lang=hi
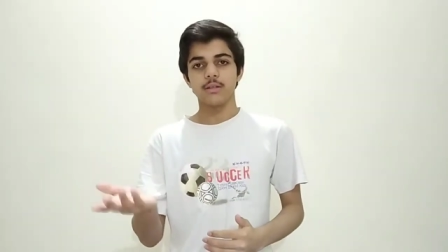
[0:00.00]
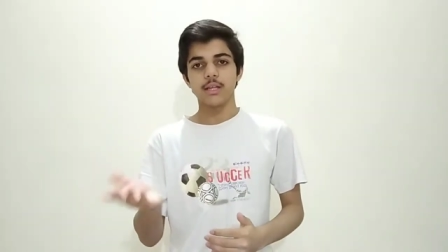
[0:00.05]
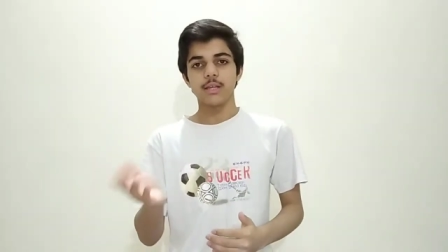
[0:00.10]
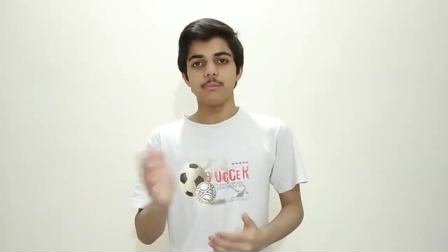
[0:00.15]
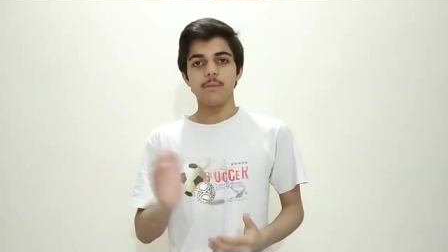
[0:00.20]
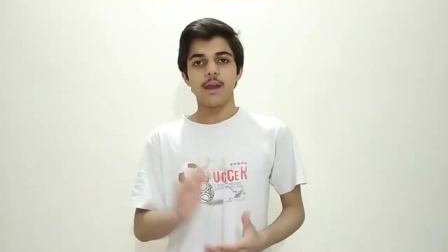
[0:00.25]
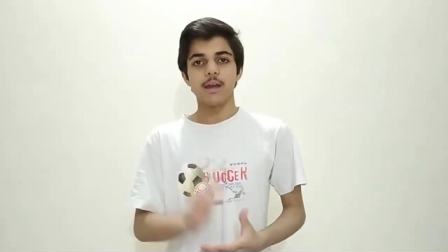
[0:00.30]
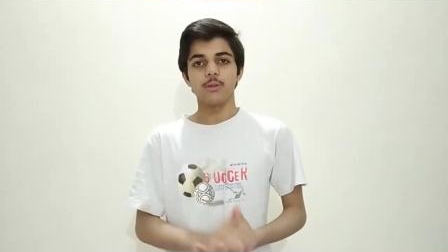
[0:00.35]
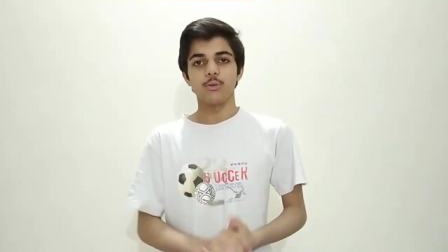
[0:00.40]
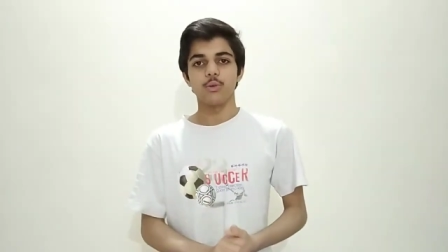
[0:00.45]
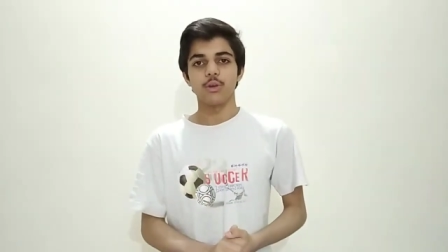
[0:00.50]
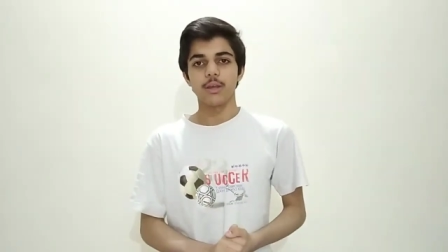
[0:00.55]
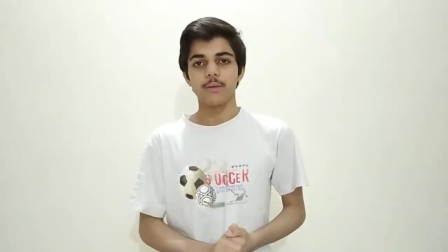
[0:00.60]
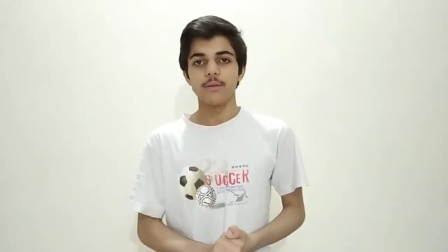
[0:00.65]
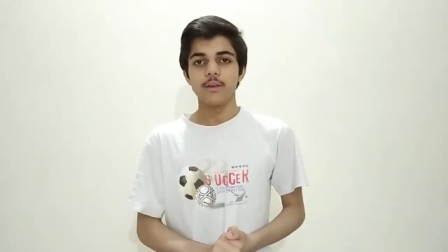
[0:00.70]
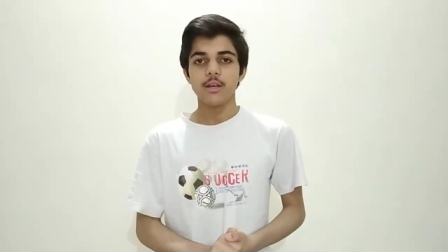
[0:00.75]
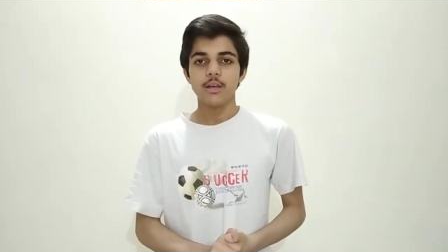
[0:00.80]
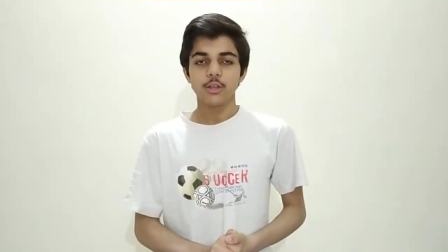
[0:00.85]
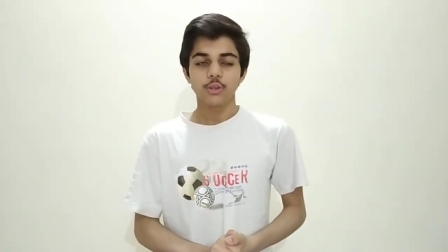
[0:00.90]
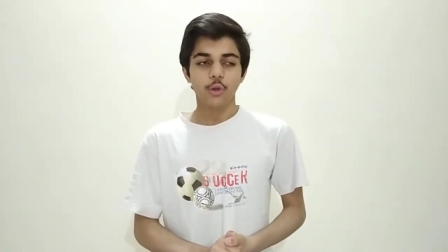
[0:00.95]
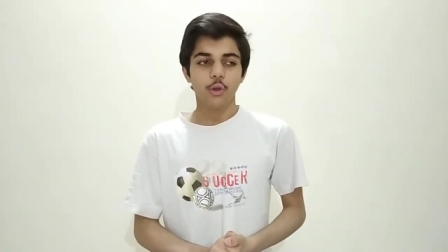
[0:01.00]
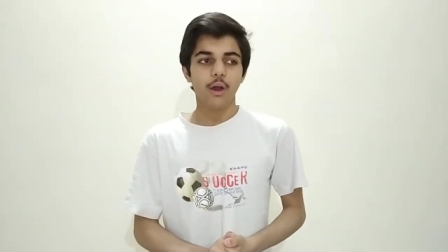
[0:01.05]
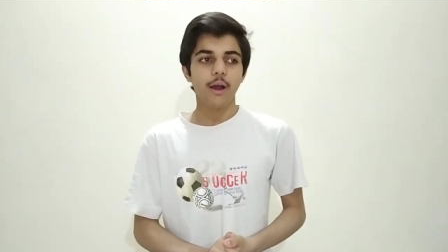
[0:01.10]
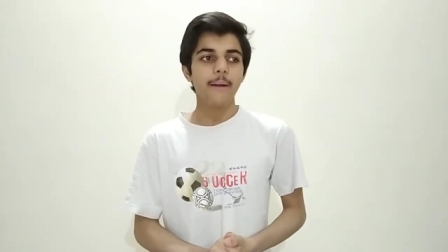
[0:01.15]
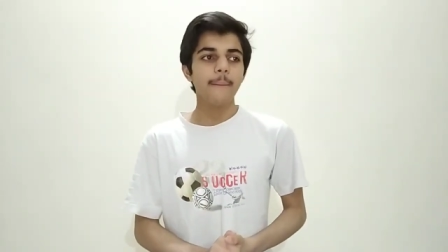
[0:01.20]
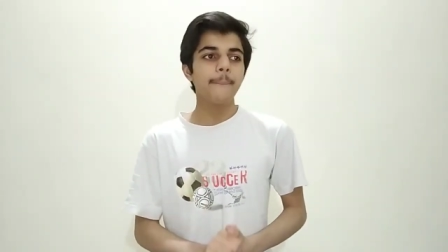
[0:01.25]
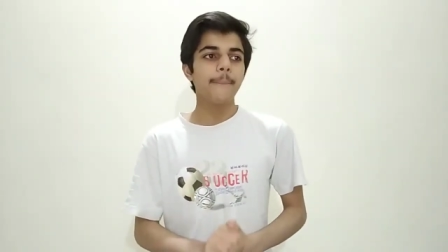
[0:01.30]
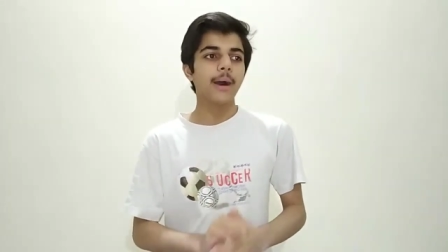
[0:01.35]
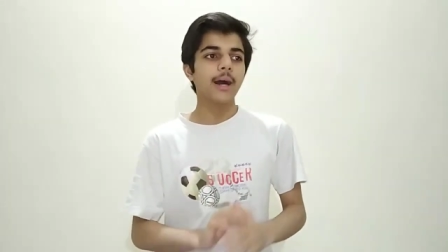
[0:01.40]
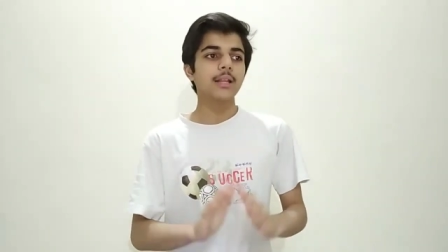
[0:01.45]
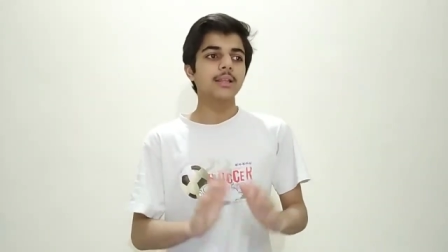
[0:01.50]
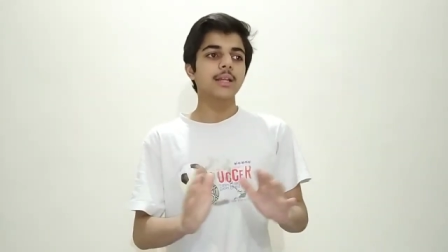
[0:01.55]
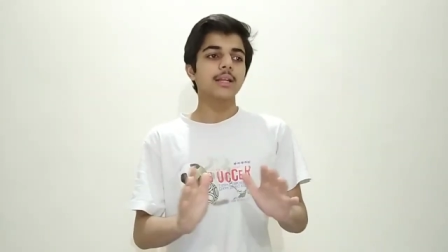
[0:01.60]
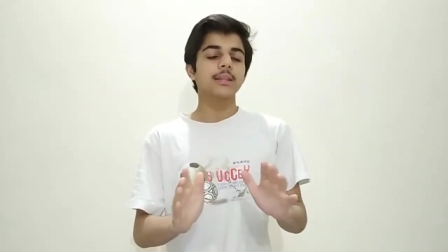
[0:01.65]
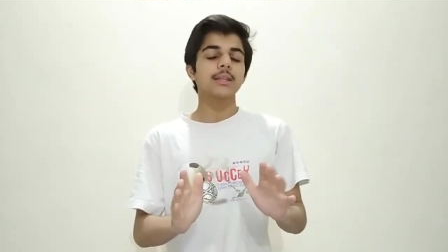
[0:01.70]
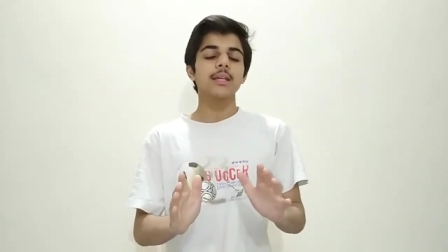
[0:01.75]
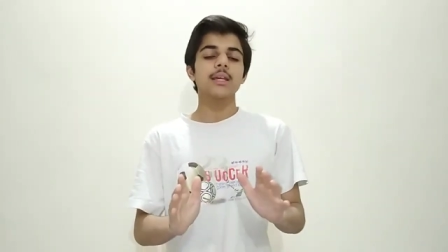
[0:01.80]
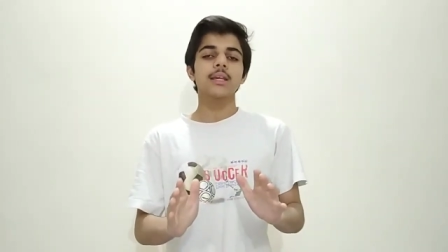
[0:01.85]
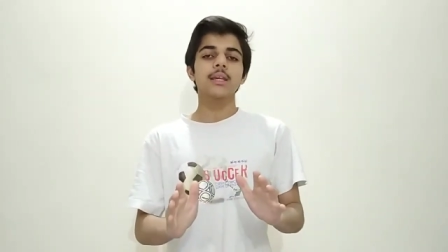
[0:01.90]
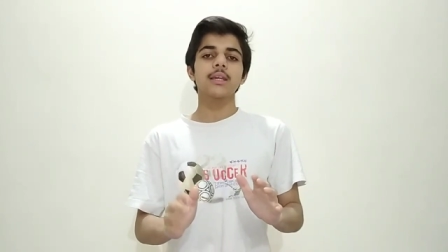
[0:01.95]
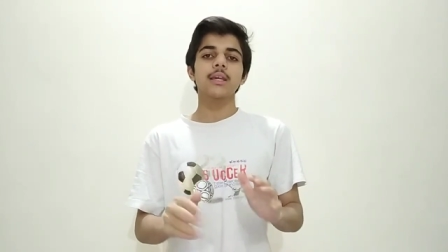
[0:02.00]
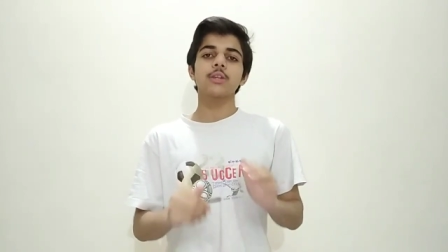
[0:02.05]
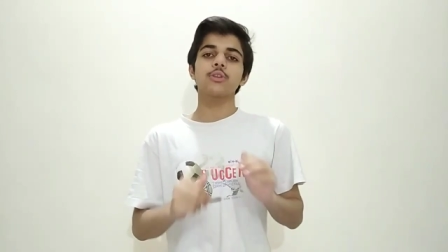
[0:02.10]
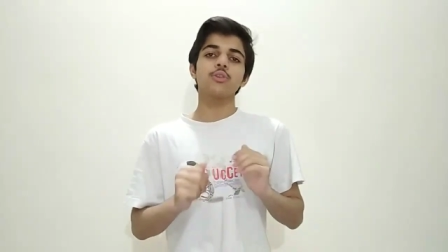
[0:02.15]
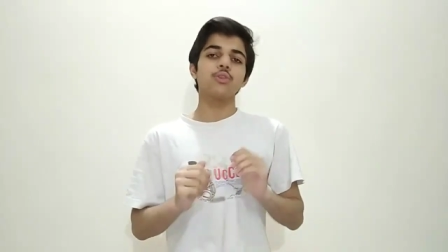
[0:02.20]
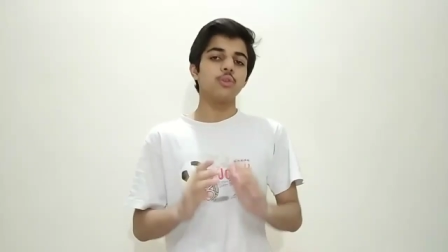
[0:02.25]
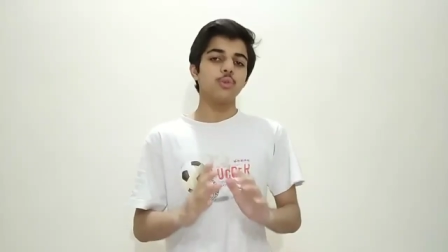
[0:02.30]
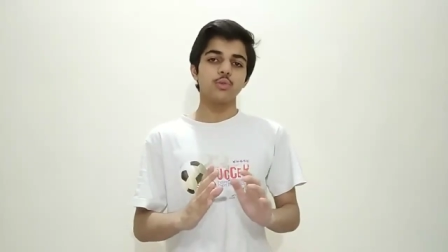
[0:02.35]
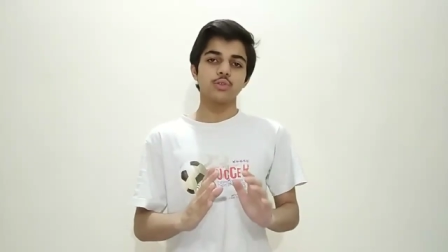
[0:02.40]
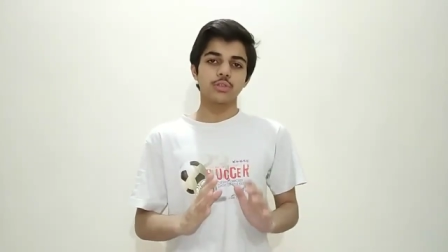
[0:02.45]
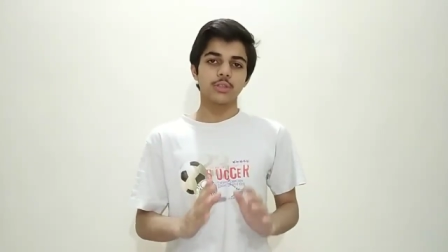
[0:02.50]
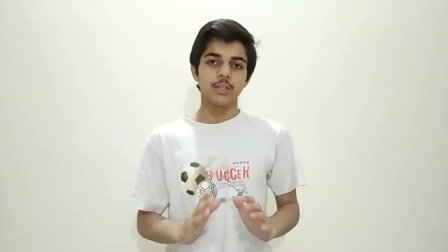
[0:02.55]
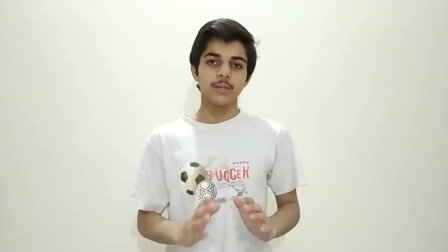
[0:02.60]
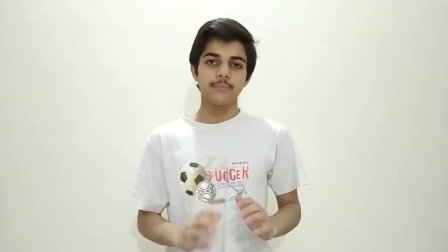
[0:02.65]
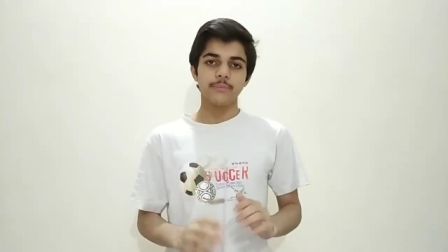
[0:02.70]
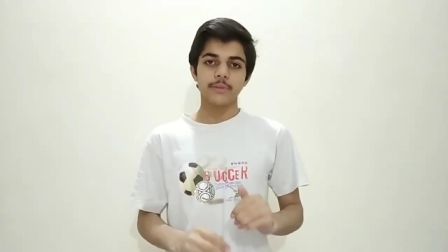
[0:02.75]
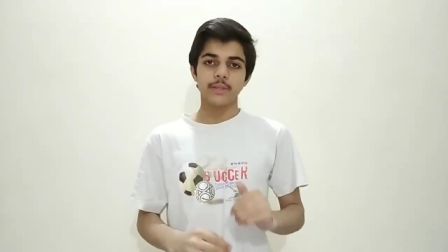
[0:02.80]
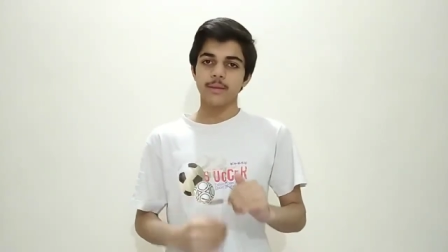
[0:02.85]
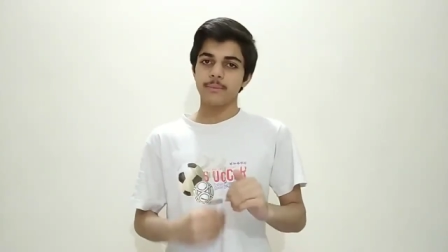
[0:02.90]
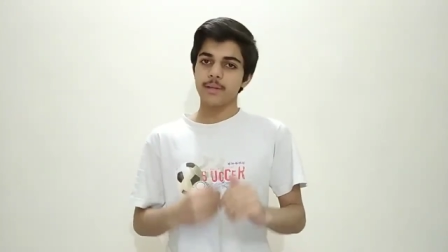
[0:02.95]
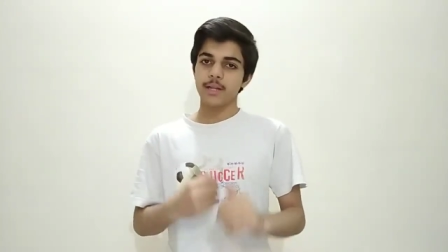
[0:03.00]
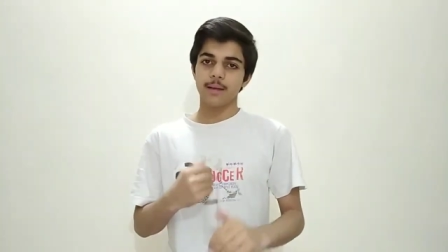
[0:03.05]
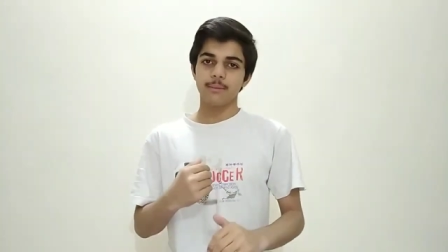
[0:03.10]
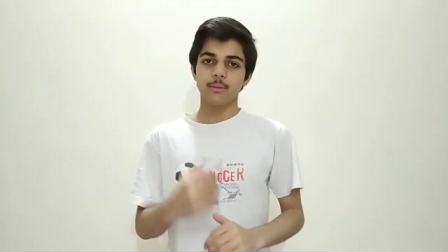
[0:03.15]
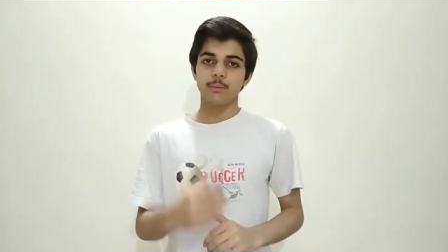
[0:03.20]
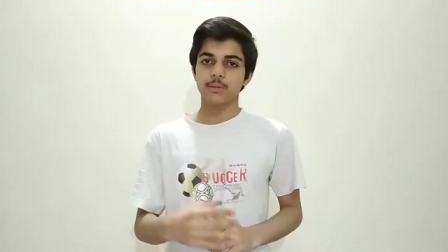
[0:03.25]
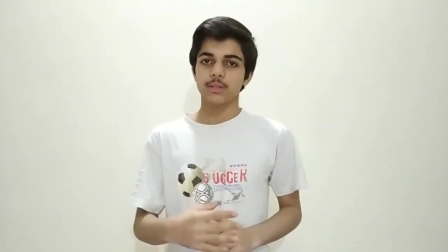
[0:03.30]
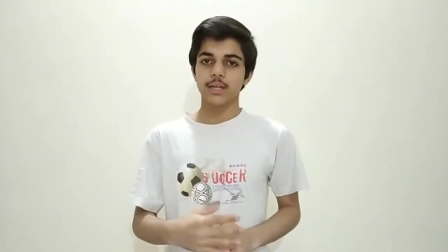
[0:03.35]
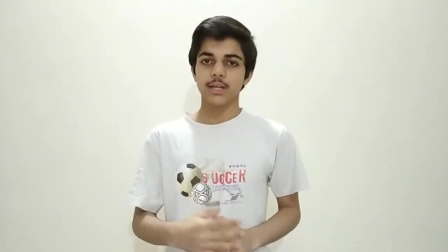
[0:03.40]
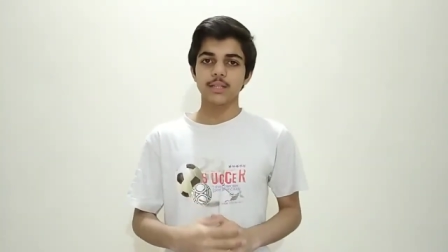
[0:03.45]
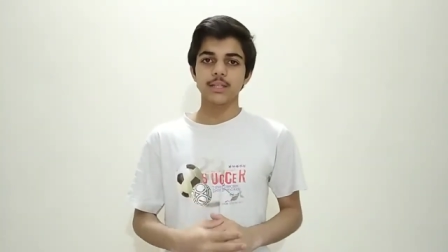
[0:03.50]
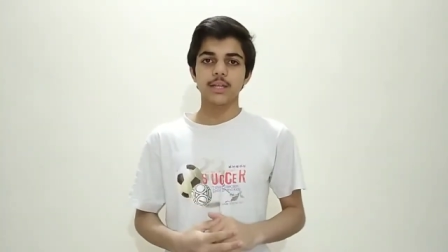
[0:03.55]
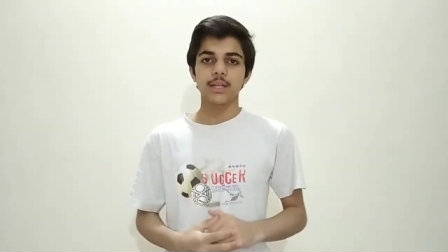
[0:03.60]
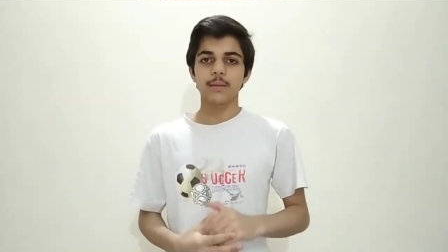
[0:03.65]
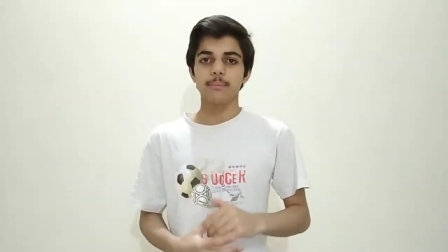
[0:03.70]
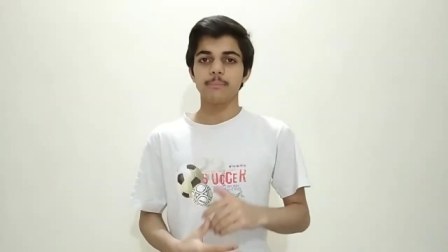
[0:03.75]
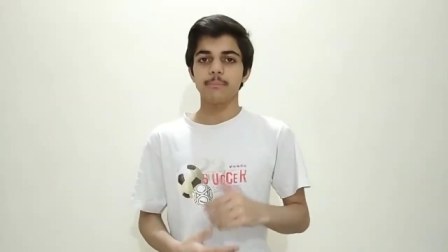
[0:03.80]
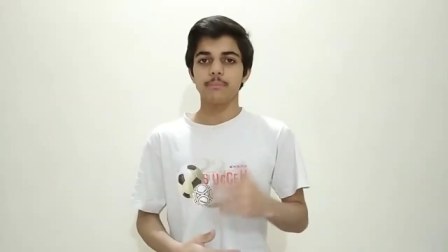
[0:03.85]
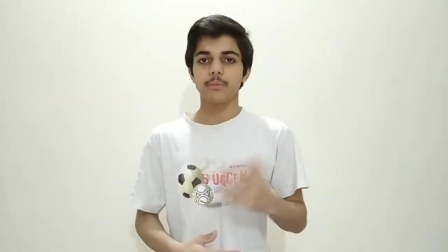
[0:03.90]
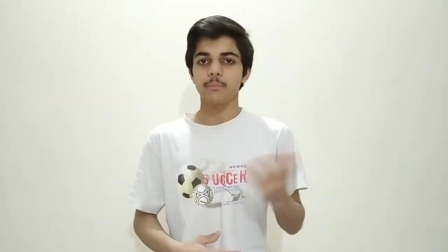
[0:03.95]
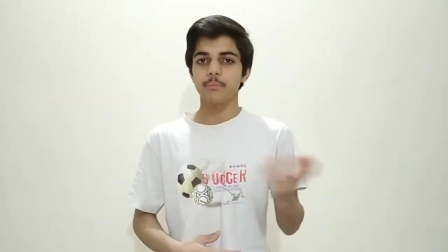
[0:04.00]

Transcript: नहीं बैन होगी तो अब बात करते हैं कि ये तो न्यूज़ थी ये मैंने आपको बता दिया कि